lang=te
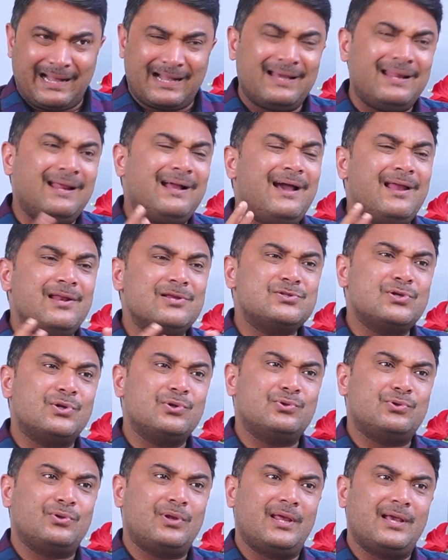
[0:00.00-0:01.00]
రకరకాలు
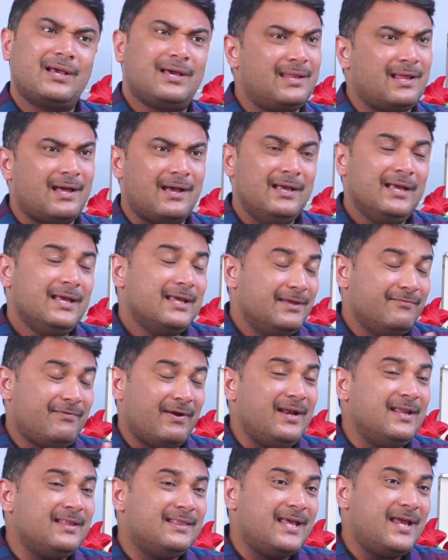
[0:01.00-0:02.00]
జరుగుతున్నాయి కదా
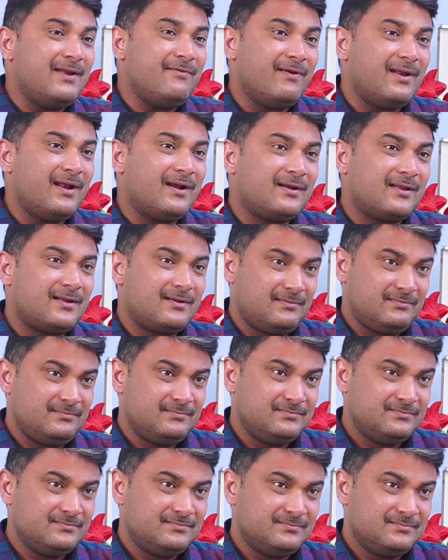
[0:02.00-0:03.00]
ఇవన్నీ దేనివల్ల అంటారు
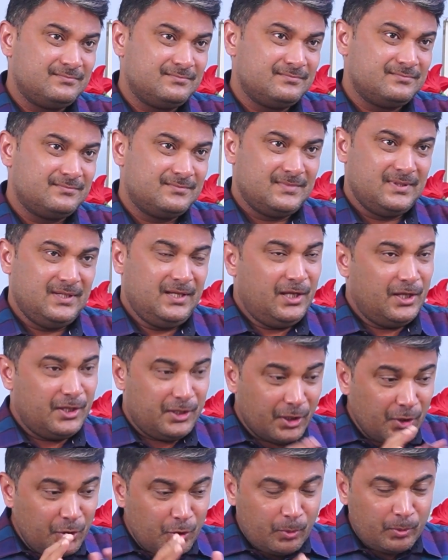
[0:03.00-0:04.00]

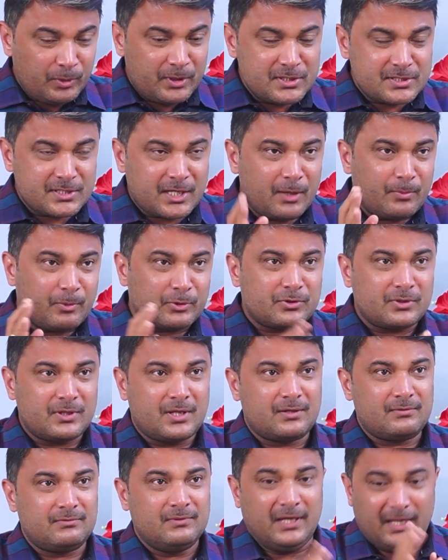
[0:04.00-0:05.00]
ఎందుకు
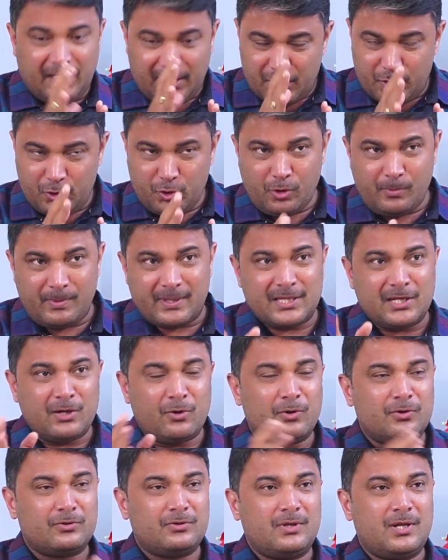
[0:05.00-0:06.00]
తీసుకెళ్ళిపోతున్నారు ఎందుకు బదలు
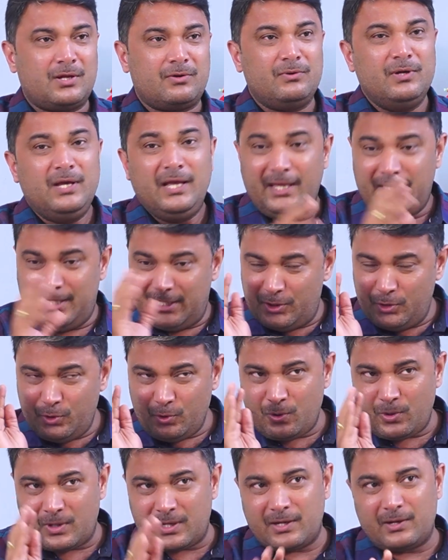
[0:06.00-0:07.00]
కొడుతున్నారు
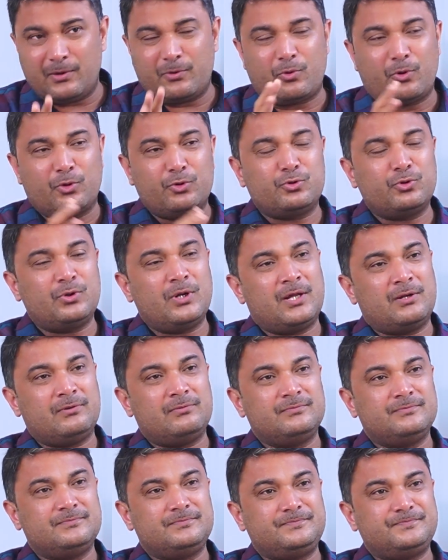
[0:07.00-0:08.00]
ఎందుకు కొడుతున్నారు
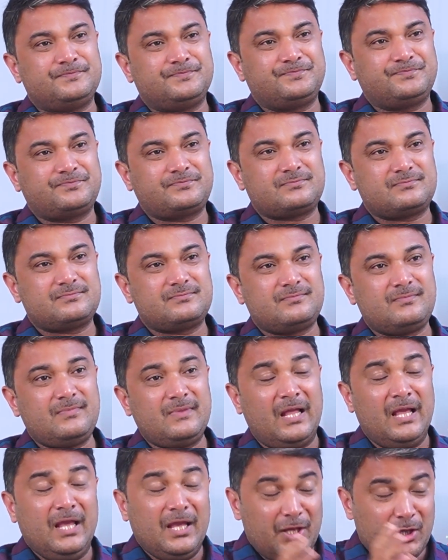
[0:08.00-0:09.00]

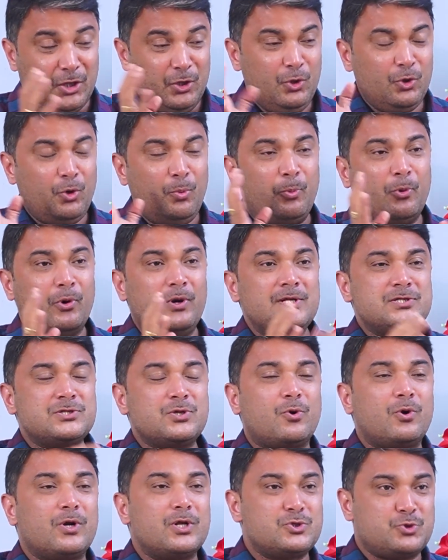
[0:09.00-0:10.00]
ఎందుకు
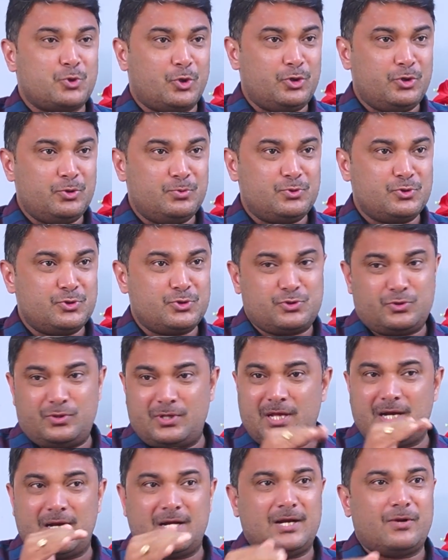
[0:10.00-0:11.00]
పోలీసులు కూడా చోద్యం
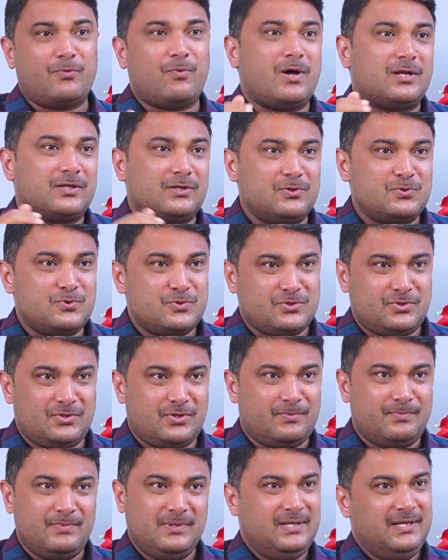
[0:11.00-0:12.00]
చూస్తున్నారు అనే వార్తలు
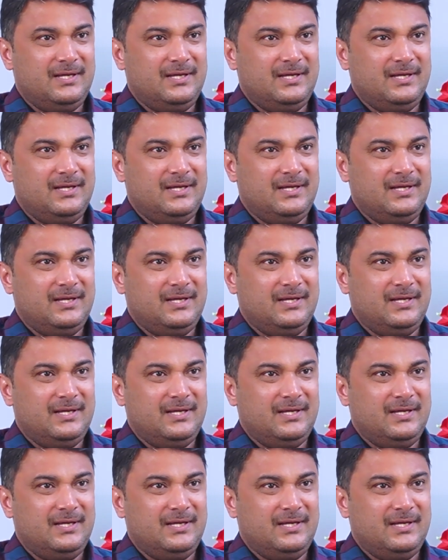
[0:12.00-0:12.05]
చూస్తున్నాం